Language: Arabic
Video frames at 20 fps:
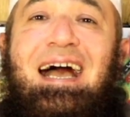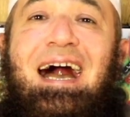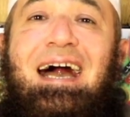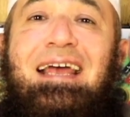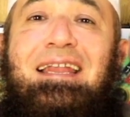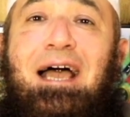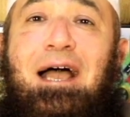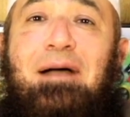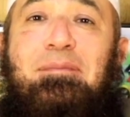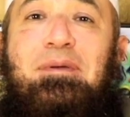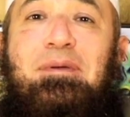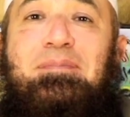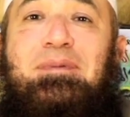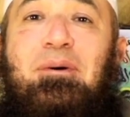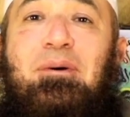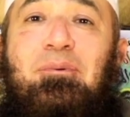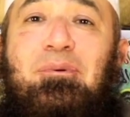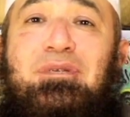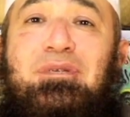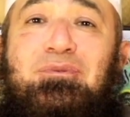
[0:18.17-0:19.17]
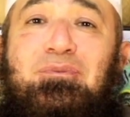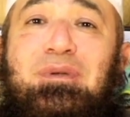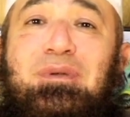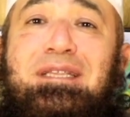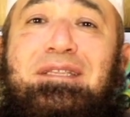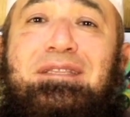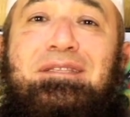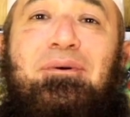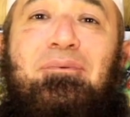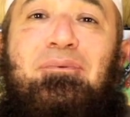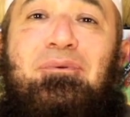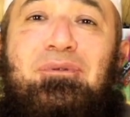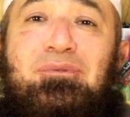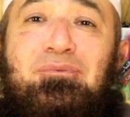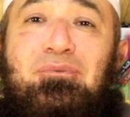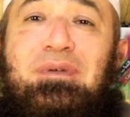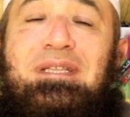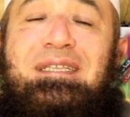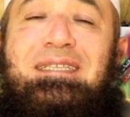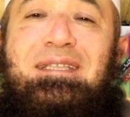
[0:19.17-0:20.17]
على حبيبنا وأسوتنا
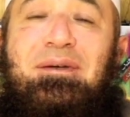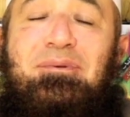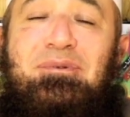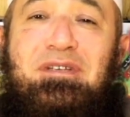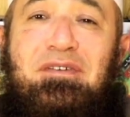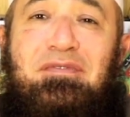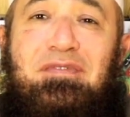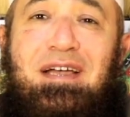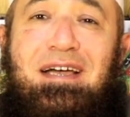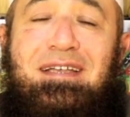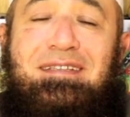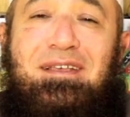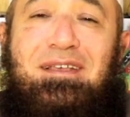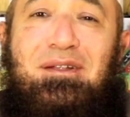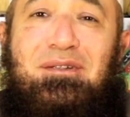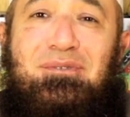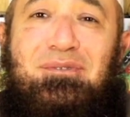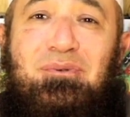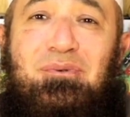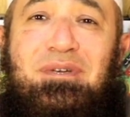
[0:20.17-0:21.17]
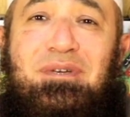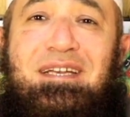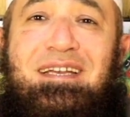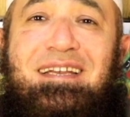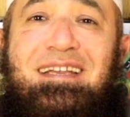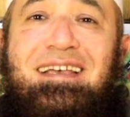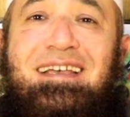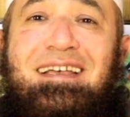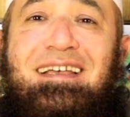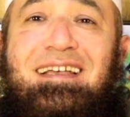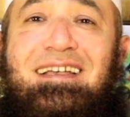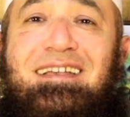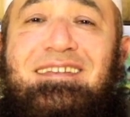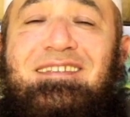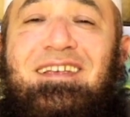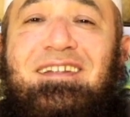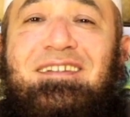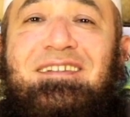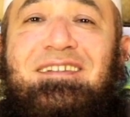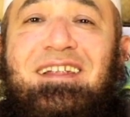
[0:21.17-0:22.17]
وقدوتنا وشفاعنا رسول الله
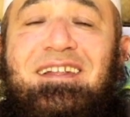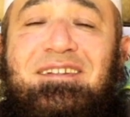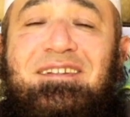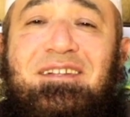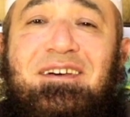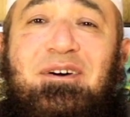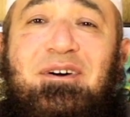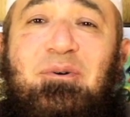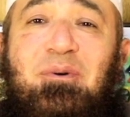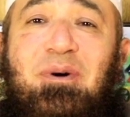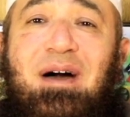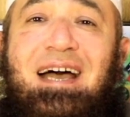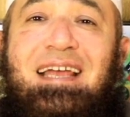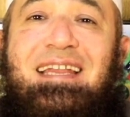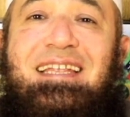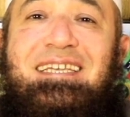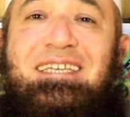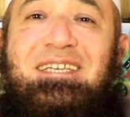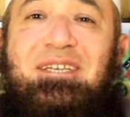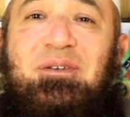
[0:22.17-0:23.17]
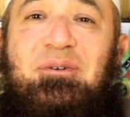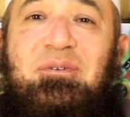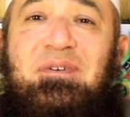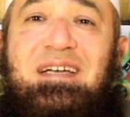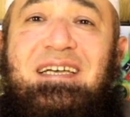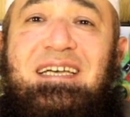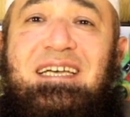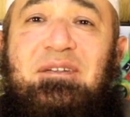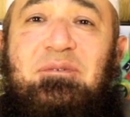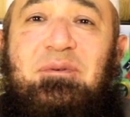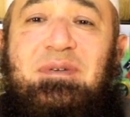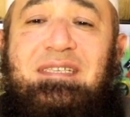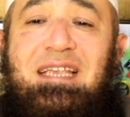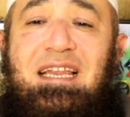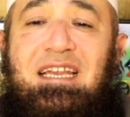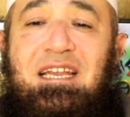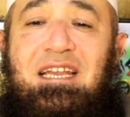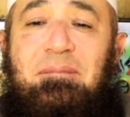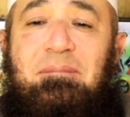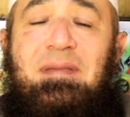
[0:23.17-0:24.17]
صلى الله عليه وآله
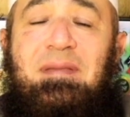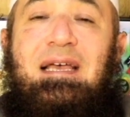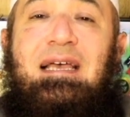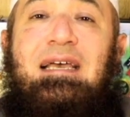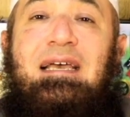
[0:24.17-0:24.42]
وسلم